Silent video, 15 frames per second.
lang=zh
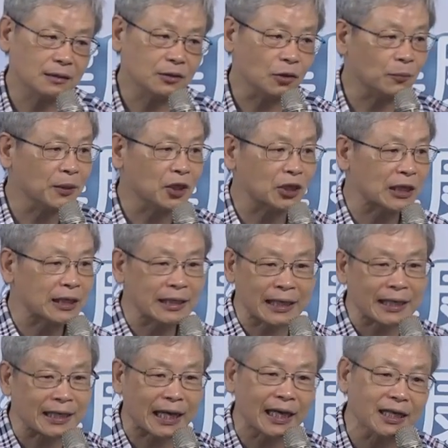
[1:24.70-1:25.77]
有没有人
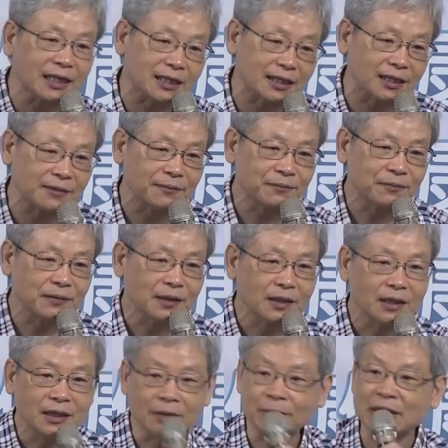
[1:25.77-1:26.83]
能给你的？
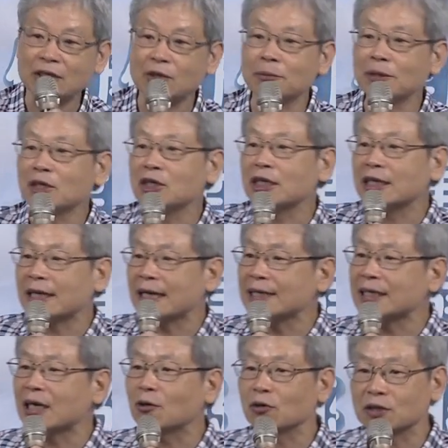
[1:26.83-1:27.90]
你们有没有人看
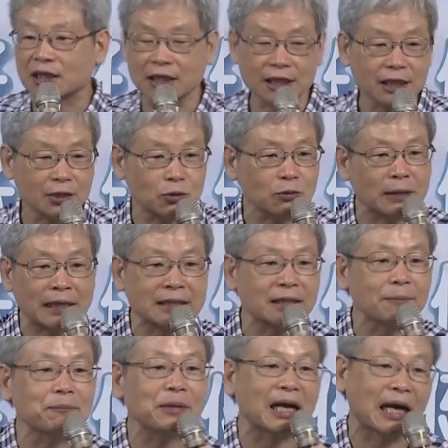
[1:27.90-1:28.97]
到我体力突然
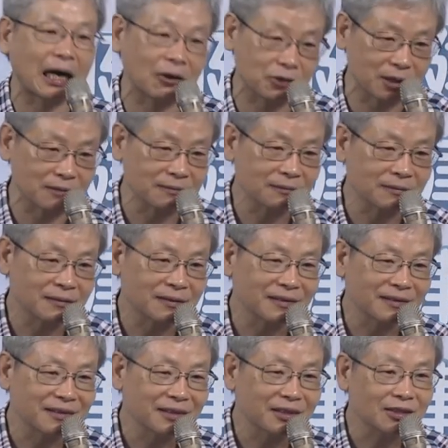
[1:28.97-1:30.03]
间变好的？
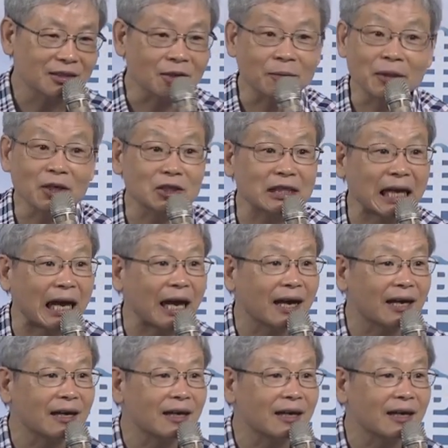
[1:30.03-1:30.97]
有没有这样？